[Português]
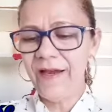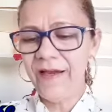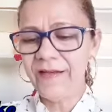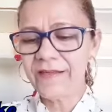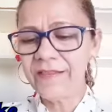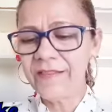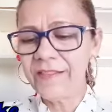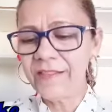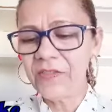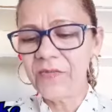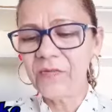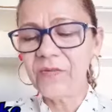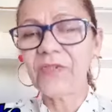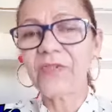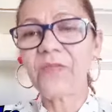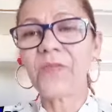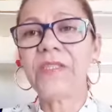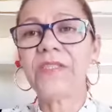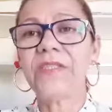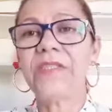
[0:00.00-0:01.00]
A quinta e
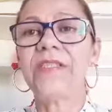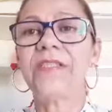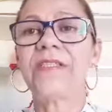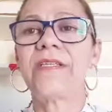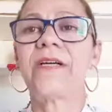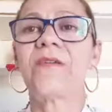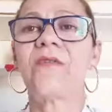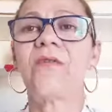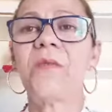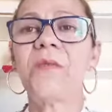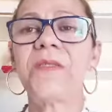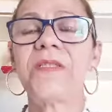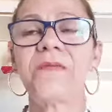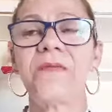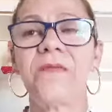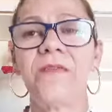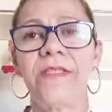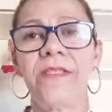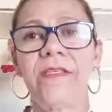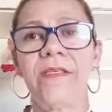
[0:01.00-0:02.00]
última dica é como
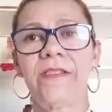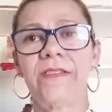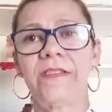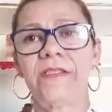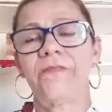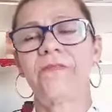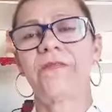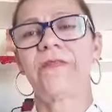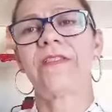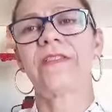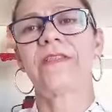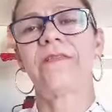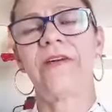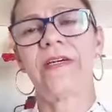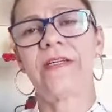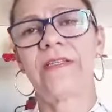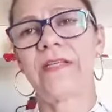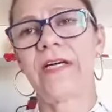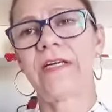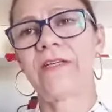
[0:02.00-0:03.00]
esfoliante. Você
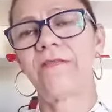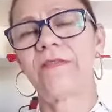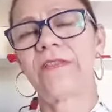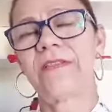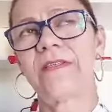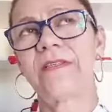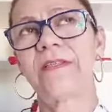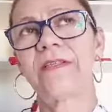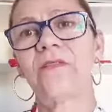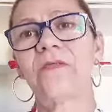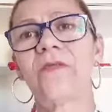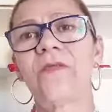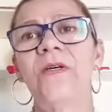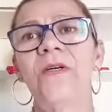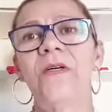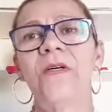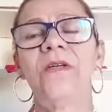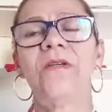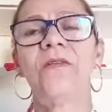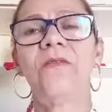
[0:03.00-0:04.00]
vai estar usando
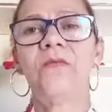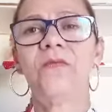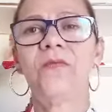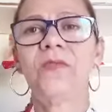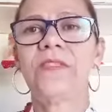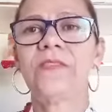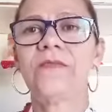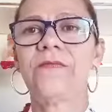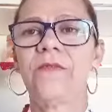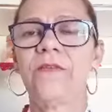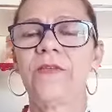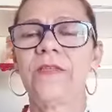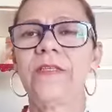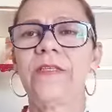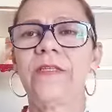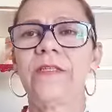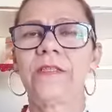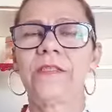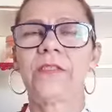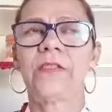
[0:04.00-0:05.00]
no
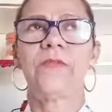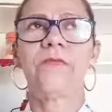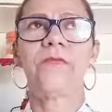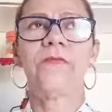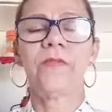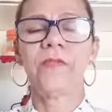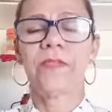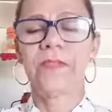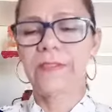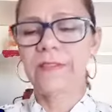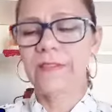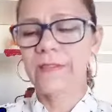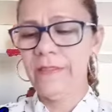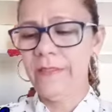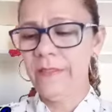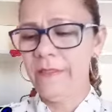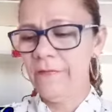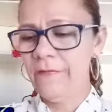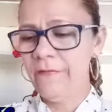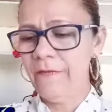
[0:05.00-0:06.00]
esfoliante.
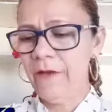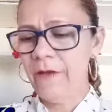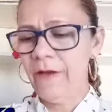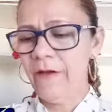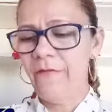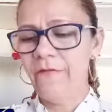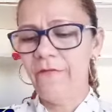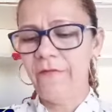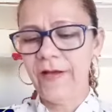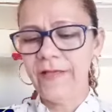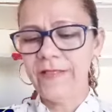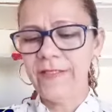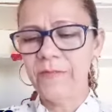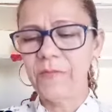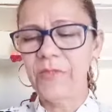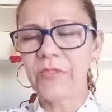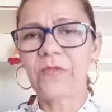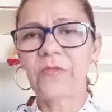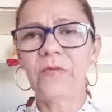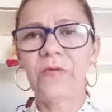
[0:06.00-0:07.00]
Você faz a
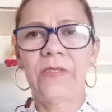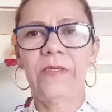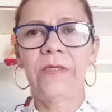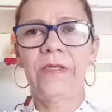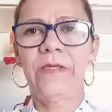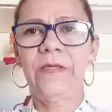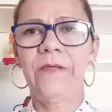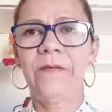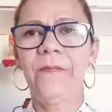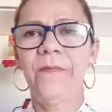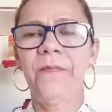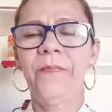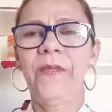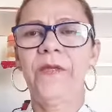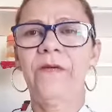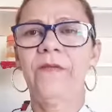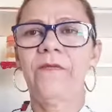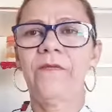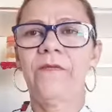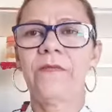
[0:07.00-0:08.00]
misturinha,
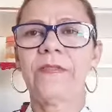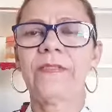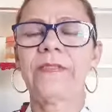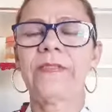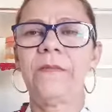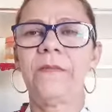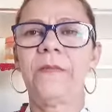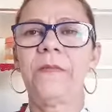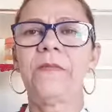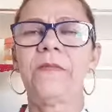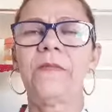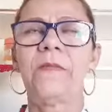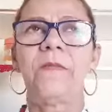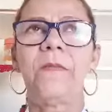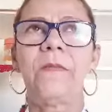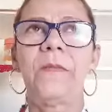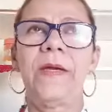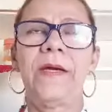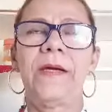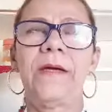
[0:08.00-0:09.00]
você
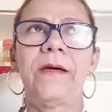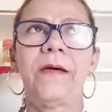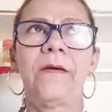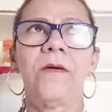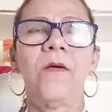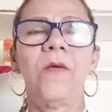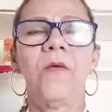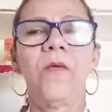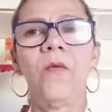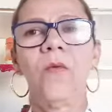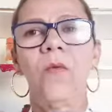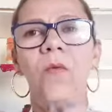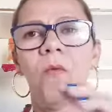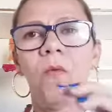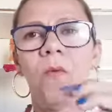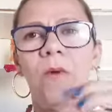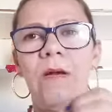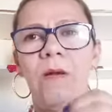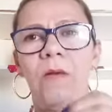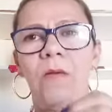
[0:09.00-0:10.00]
pega
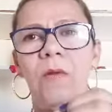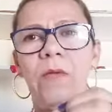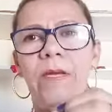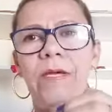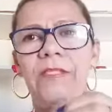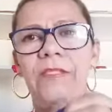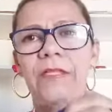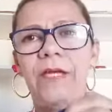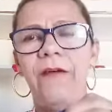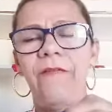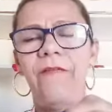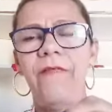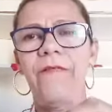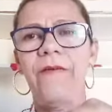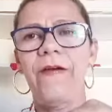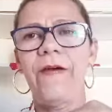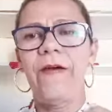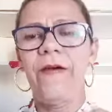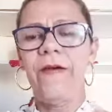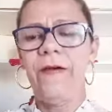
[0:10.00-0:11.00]
uma colher de
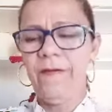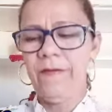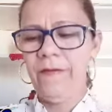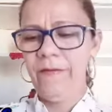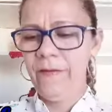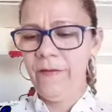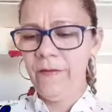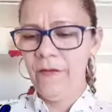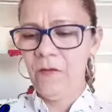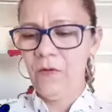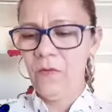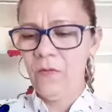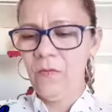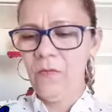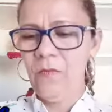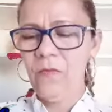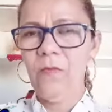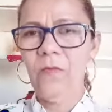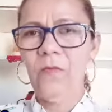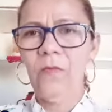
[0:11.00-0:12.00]
café,
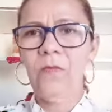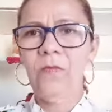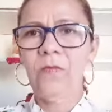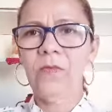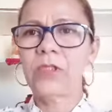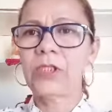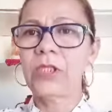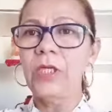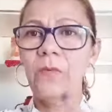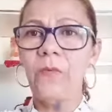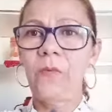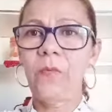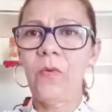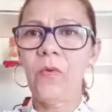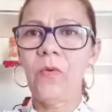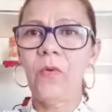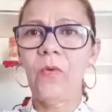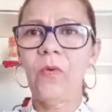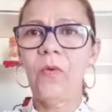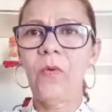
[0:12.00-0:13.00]
um
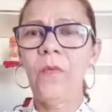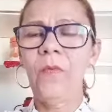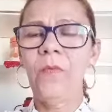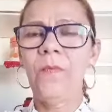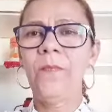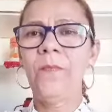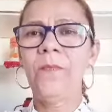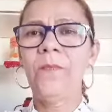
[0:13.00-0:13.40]
shampoo